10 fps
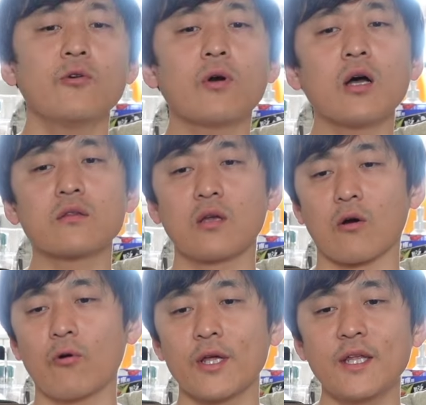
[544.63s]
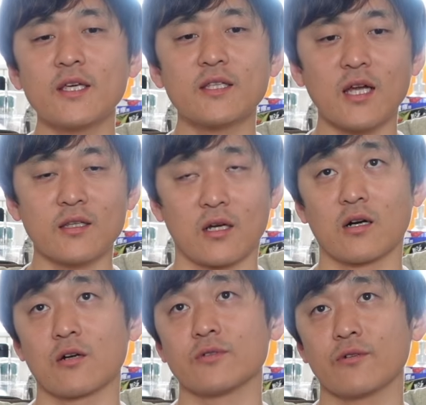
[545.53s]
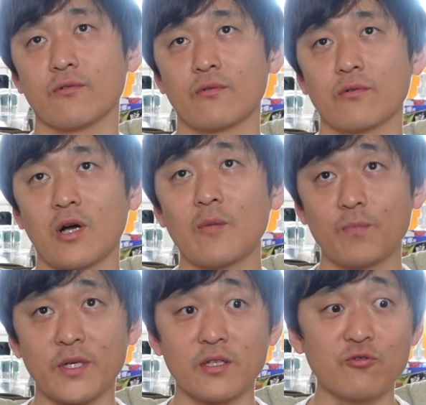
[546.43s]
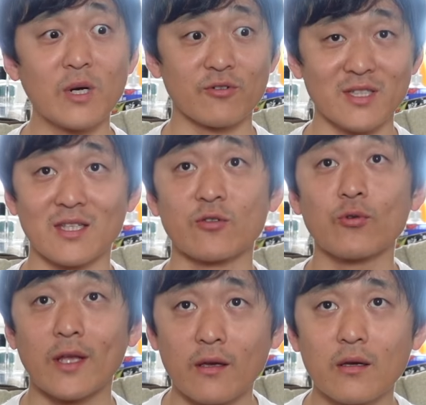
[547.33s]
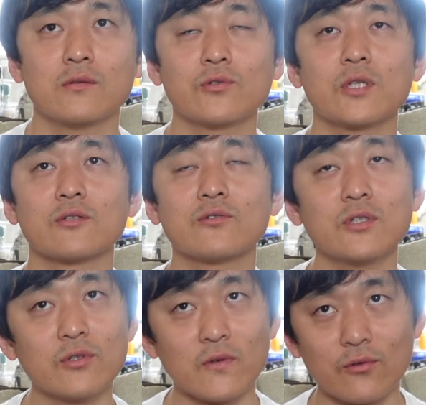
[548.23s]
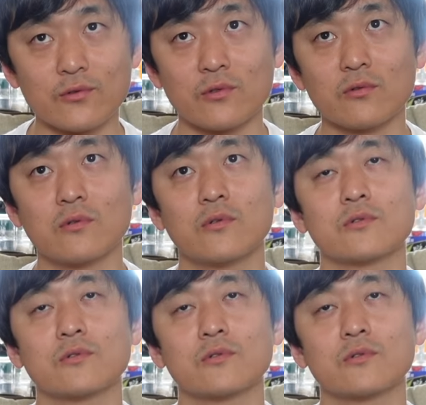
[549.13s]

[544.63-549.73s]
よかったこれできたって感覚になるよ完璧にうまくいったとてそしたら次の日はどうする